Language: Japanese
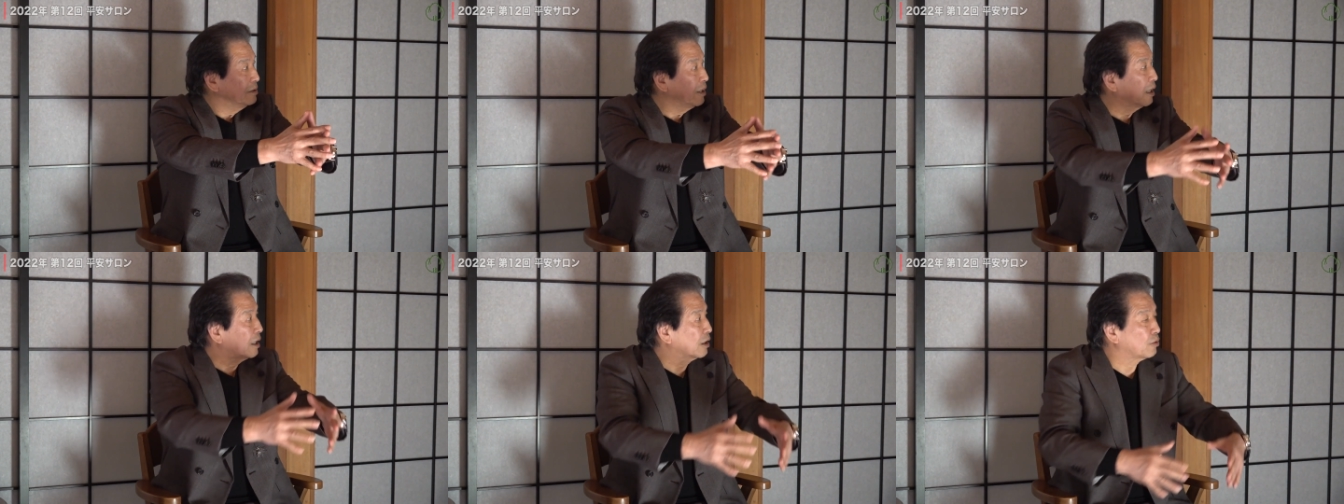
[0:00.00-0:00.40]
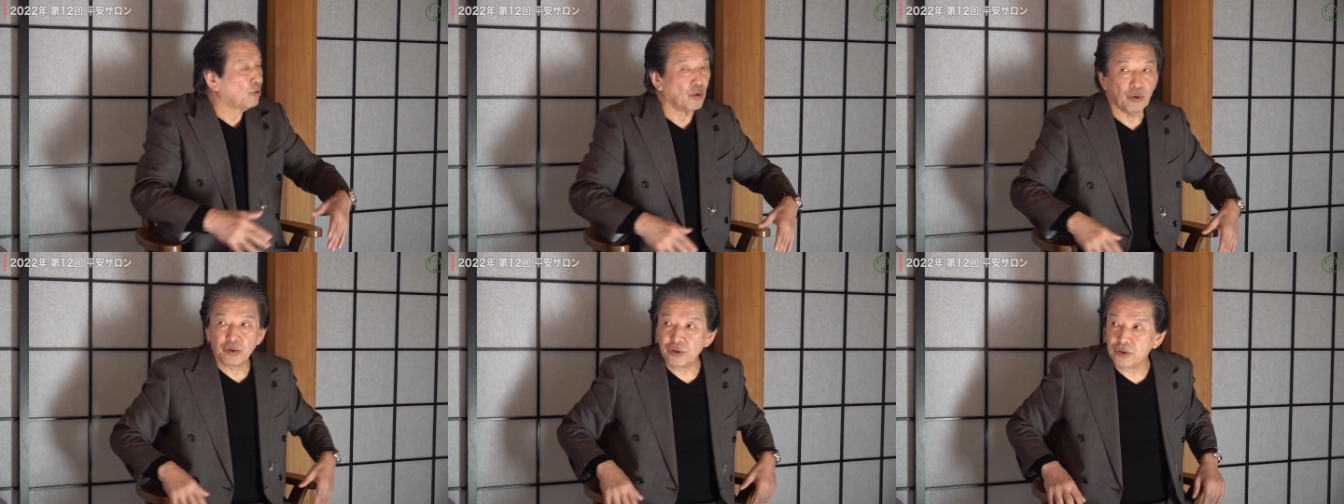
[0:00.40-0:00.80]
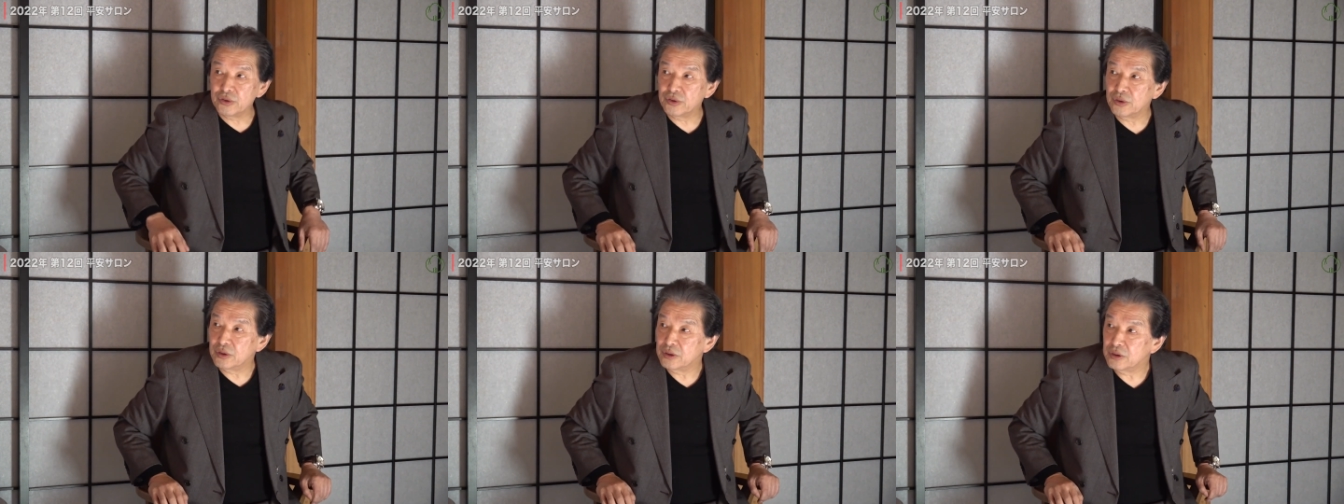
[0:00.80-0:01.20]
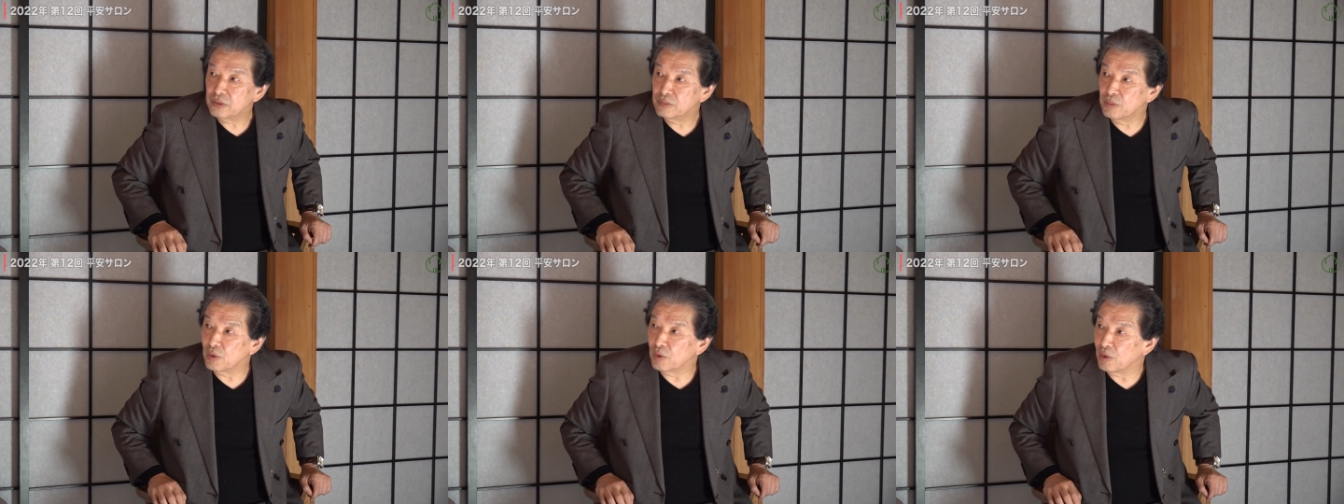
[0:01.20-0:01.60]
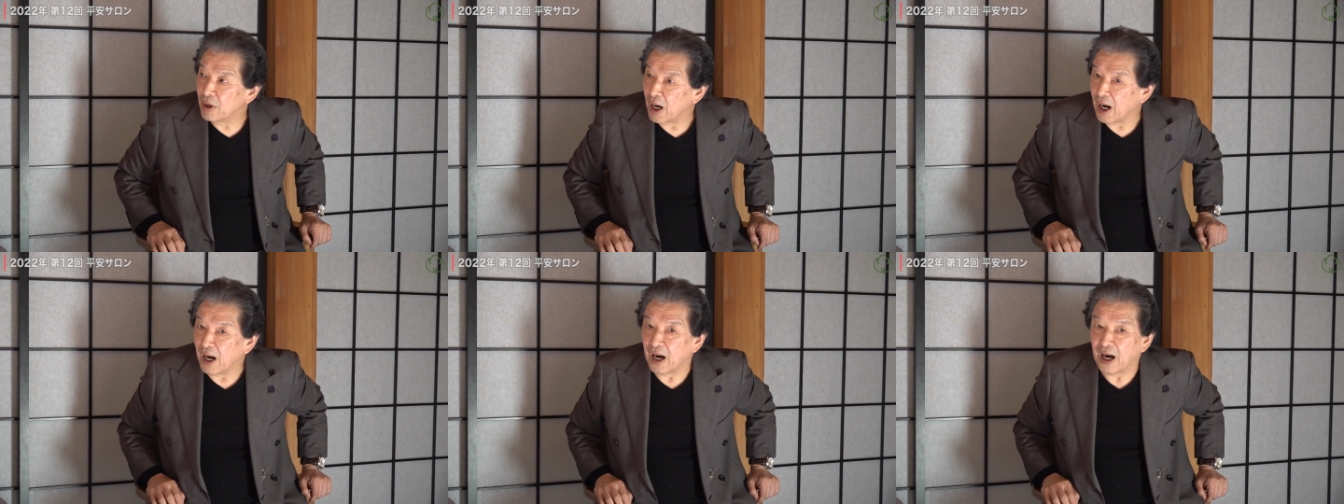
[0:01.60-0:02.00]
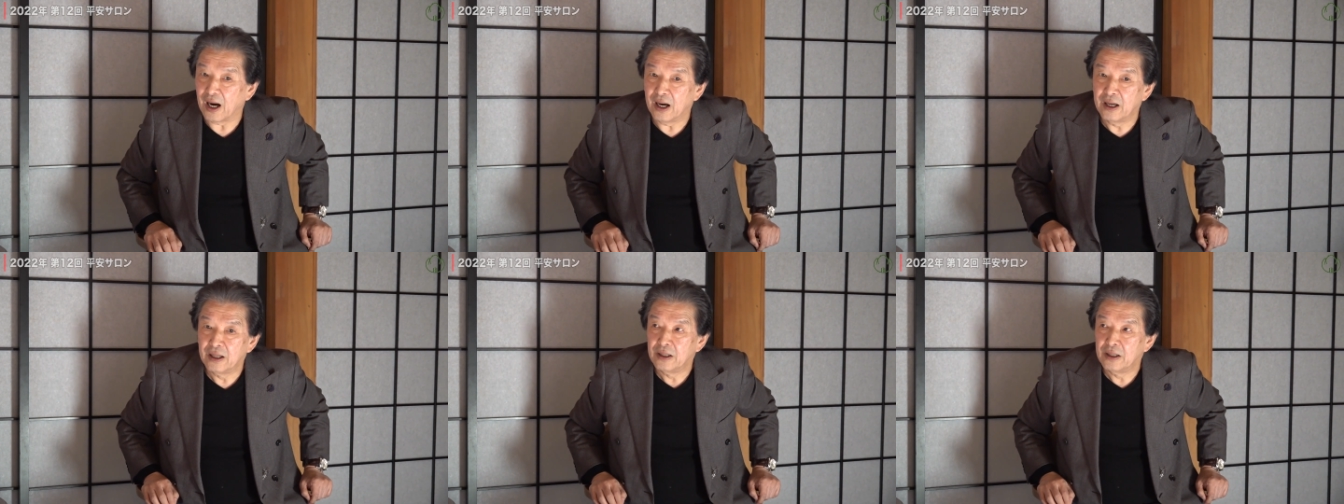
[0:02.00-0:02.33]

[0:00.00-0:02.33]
だからこういうものが